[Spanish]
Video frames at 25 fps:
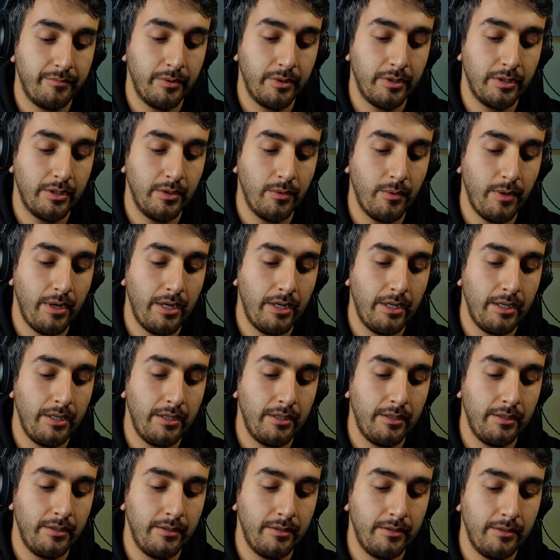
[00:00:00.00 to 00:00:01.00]
porque
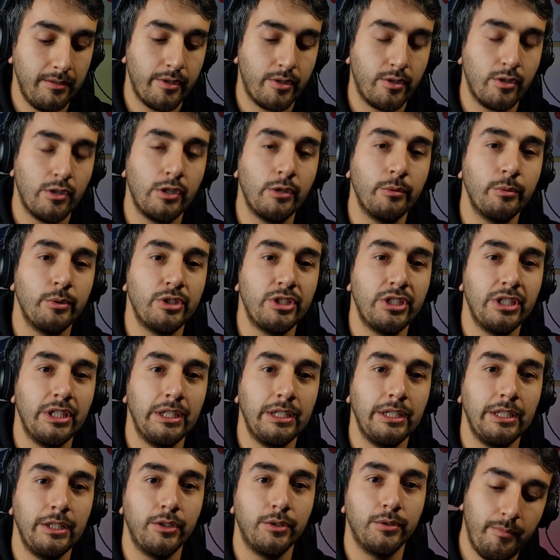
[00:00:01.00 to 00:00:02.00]
igual es como
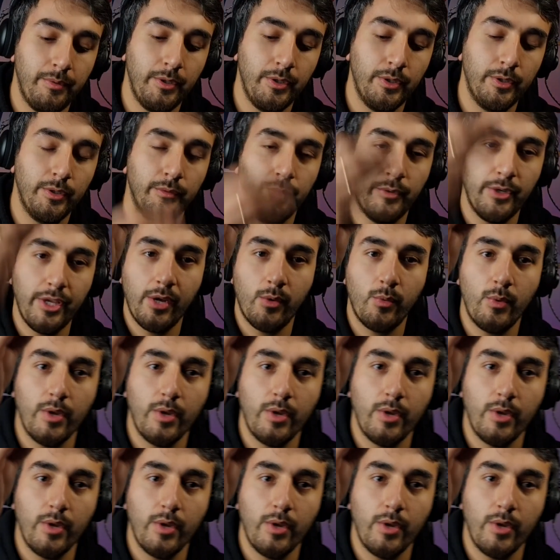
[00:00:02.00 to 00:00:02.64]
chiquitito, pero voy a